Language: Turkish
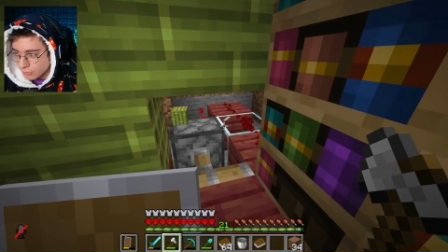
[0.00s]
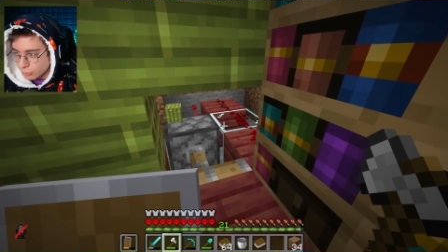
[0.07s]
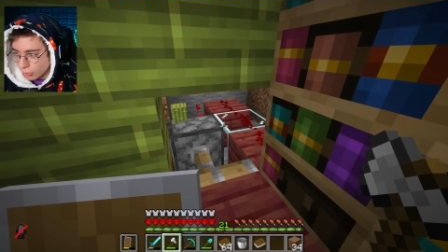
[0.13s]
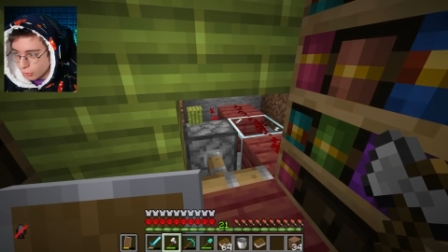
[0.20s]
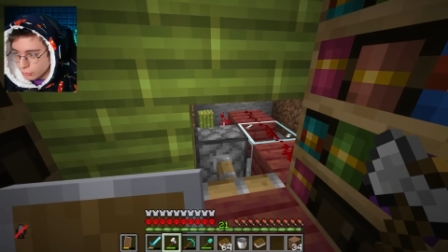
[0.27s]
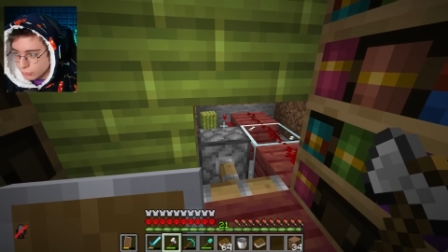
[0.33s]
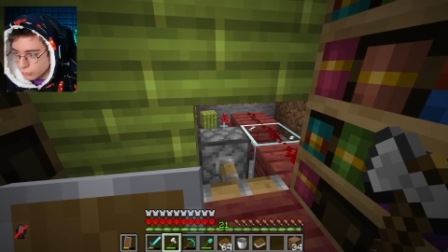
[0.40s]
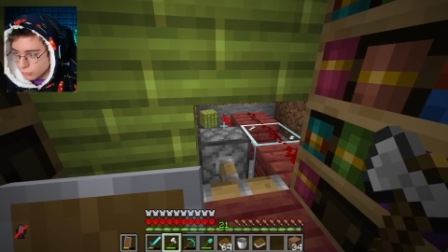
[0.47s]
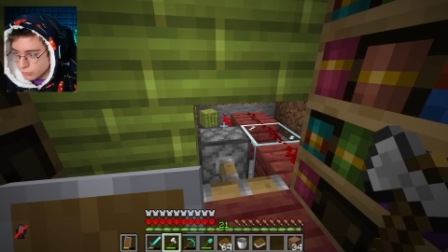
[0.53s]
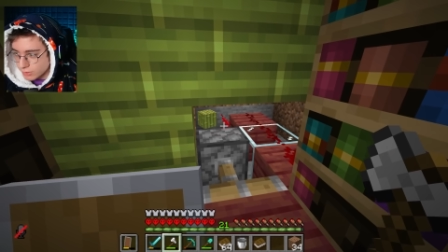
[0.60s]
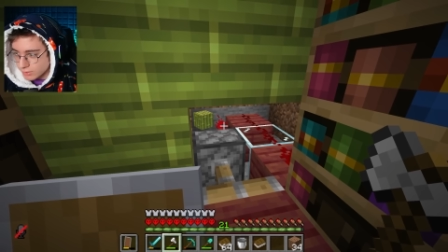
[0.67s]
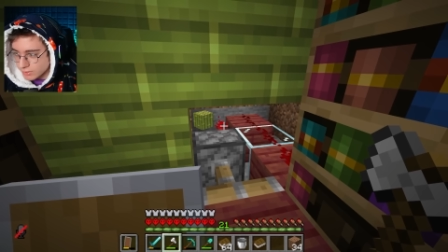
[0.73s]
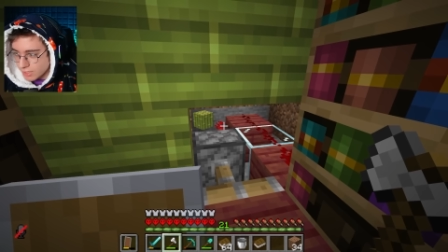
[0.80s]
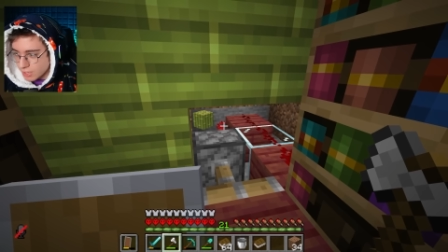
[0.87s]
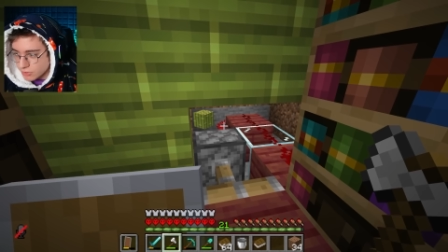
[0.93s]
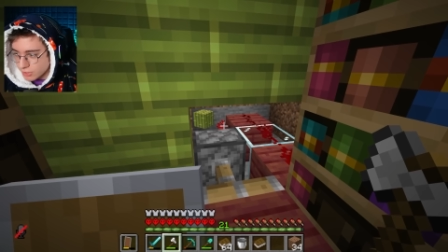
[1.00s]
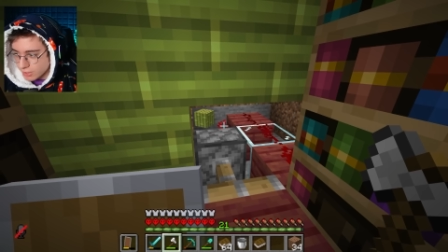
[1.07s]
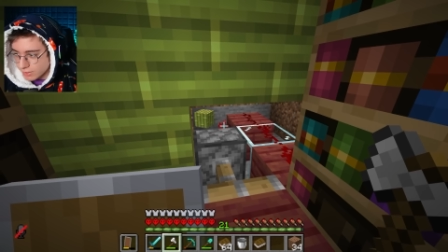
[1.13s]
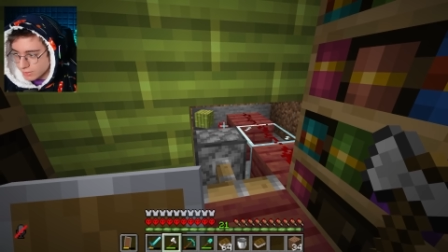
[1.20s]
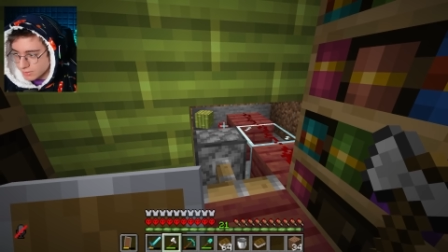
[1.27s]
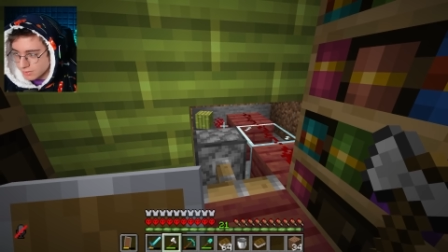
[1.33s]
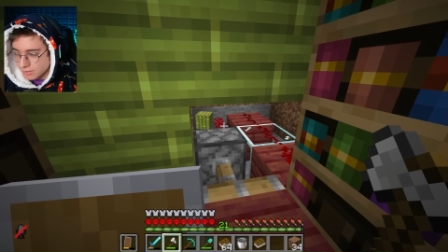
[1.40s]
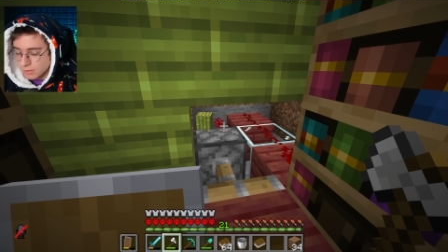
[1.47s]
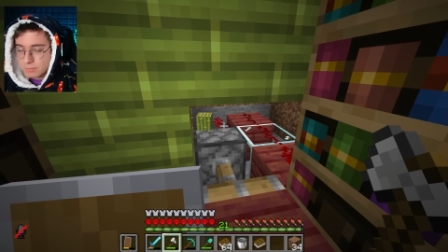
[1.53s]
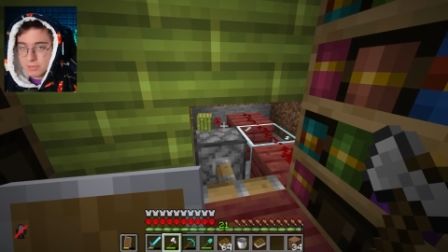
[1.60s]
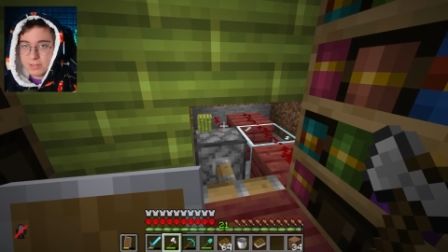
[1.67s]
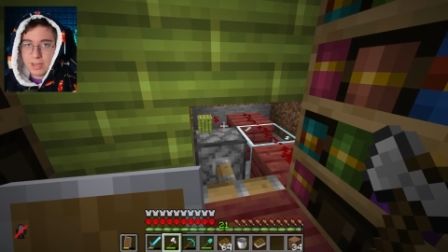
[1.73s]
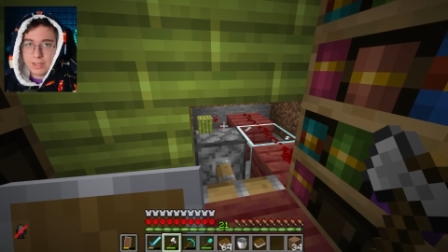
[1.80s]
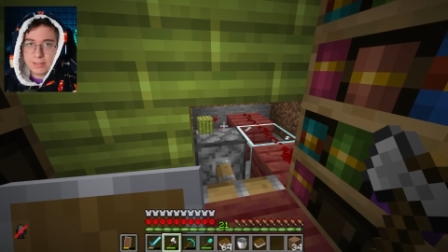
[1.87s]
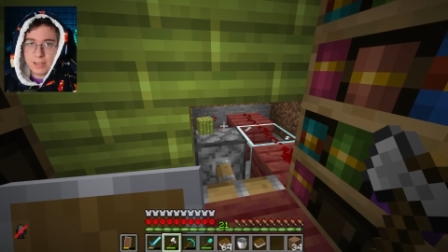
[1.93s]
Gördüğünüz üzere sadece arkasında da bir
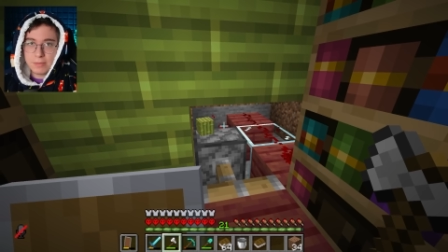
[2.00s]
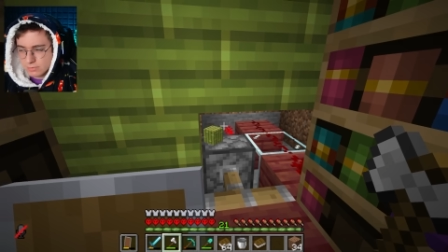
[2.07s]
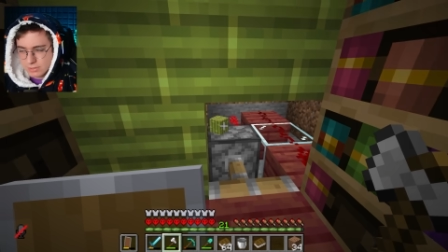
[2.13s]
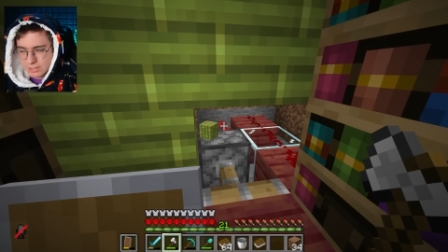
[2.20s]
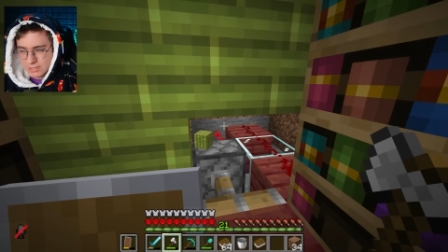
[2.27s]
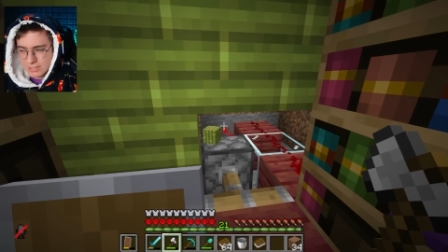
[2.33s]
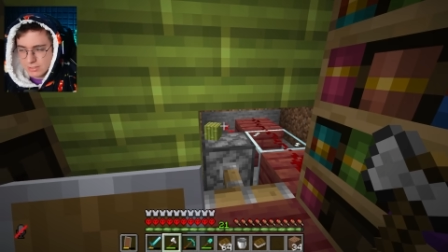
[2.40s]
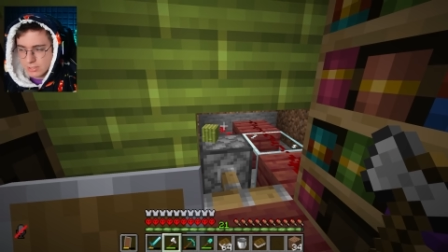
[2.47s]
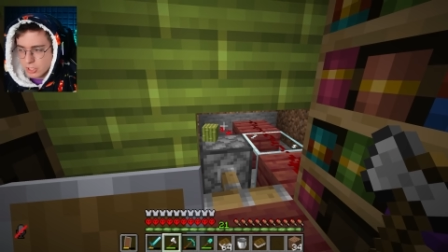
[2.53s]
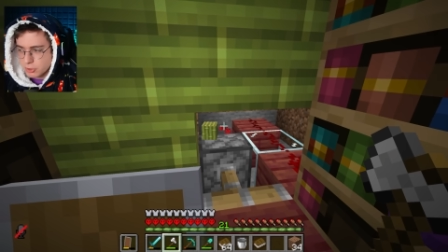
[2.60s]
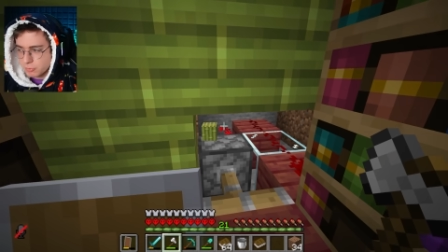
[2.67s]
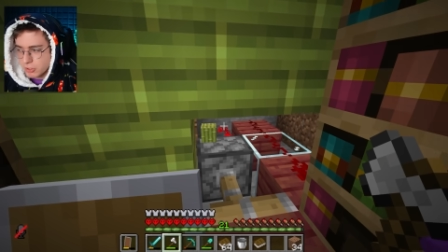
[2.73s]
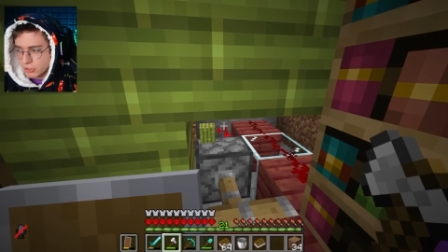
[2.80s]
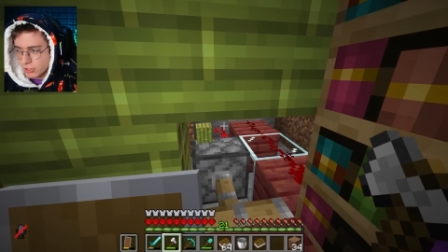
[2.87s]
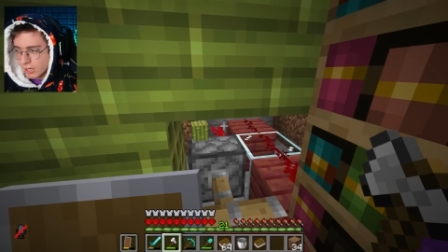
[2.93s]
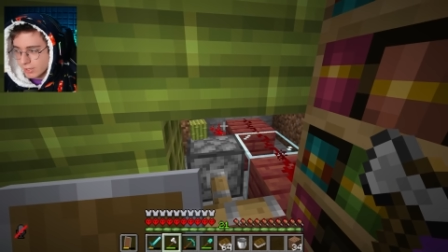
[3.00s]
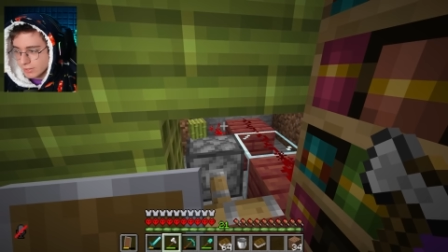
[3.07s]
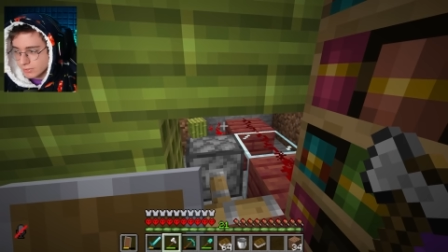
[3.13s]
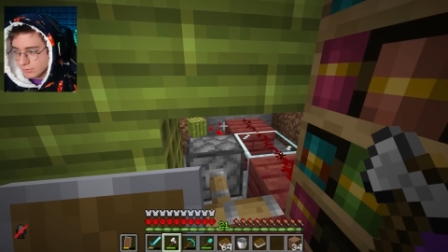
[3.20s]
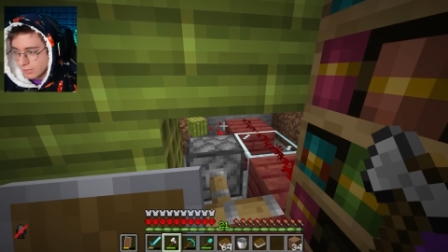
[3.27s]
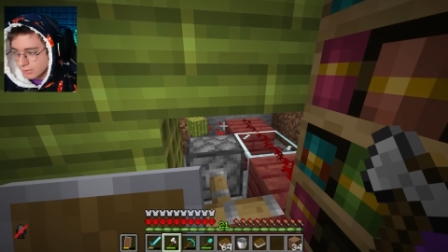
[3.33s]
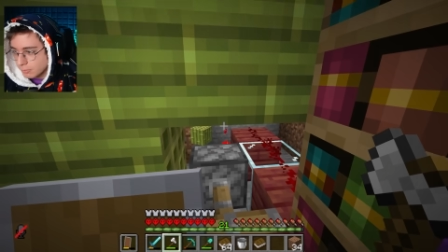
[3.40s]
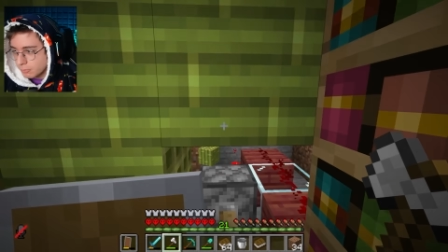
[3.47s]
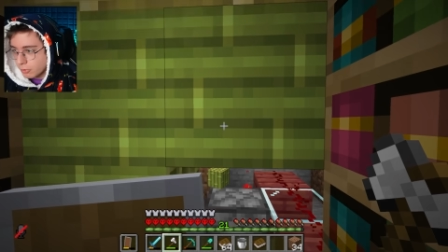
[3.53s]
tane kızıl taş meşalesi var.